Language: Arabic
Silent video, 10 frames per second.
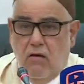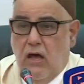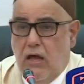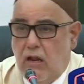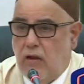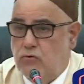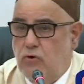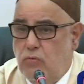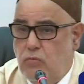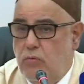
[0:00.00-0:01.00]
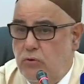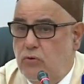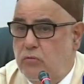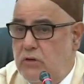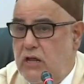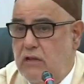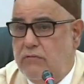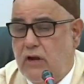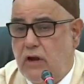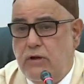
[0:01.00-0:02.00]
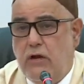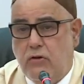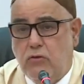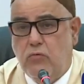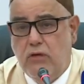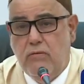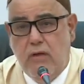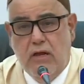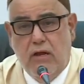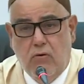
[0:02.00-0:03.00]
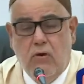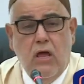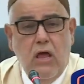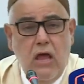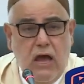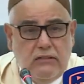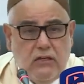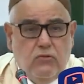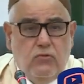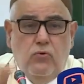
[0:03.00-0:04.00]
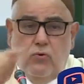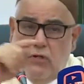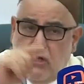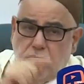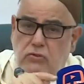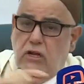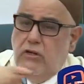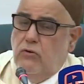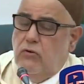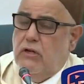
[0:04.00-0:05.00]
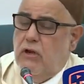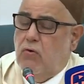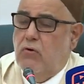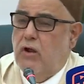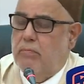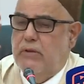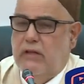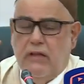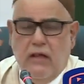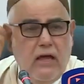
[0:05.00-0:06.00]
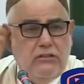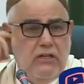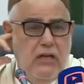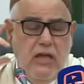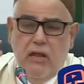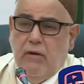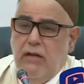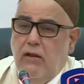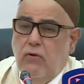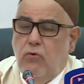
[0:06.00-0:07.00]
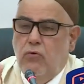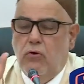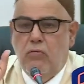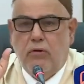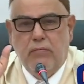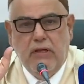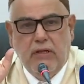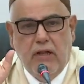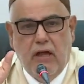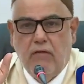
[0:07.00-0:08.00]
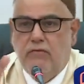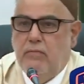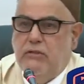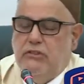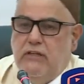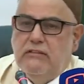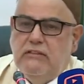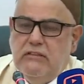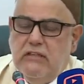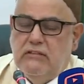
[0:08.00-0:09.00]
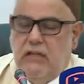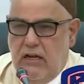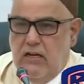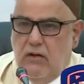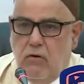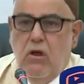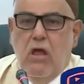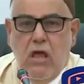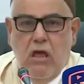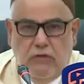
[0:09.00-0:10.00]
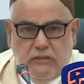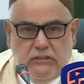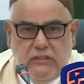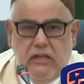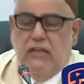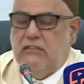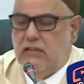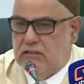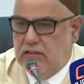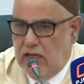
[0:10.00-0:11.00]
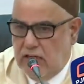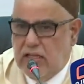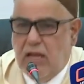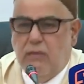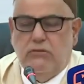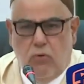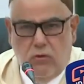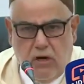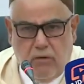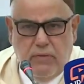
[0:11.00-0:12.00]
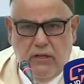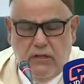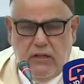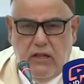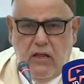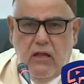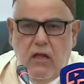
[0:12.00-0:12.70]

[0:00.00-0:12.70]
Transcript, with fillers: قال رجل مؤمن من آل فرعون يكتم إيمانه أتقتلون رجلا أن يقول ربي الله هادشي حنا بغينا نقول لهم ربي الله في مجال السياسة لأنه في السياسة إذا لم تقل ربي الله